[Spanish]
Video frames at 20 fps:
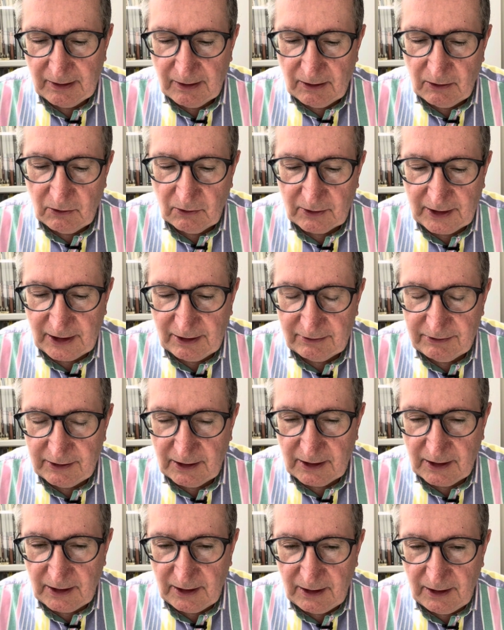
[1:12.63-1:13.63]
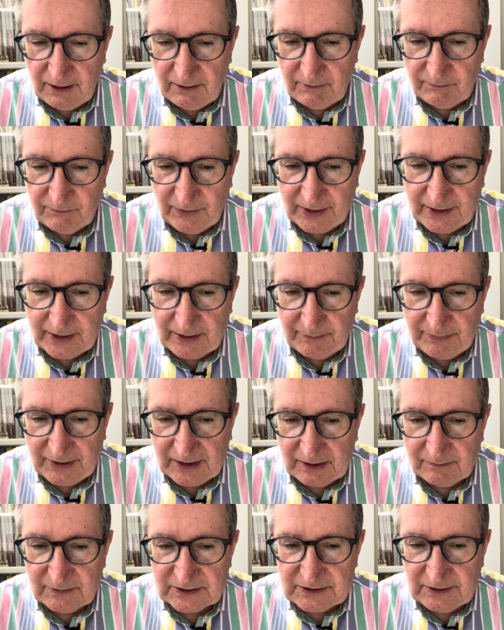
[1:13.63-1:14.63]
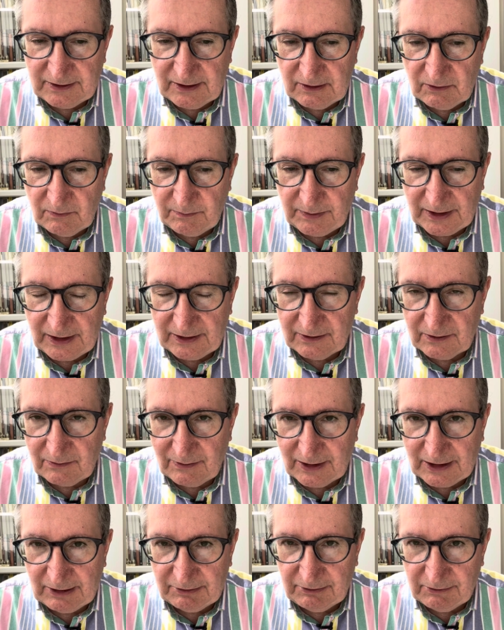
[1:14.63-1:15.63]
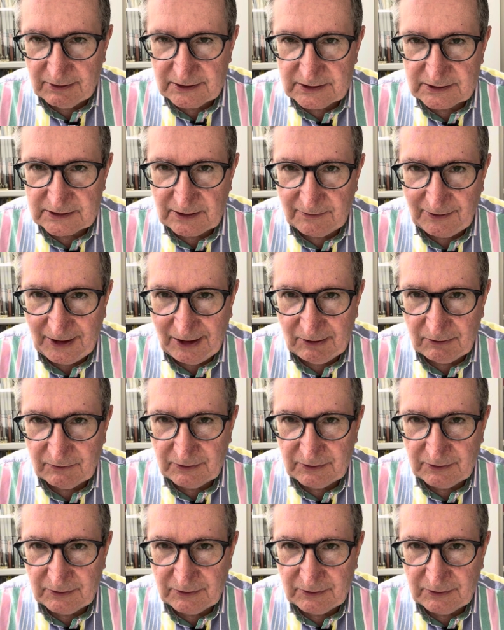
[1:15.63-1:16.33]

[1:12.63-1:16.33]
Lo que hace que haya que pagar más dinero para ir de vacaciones este verano.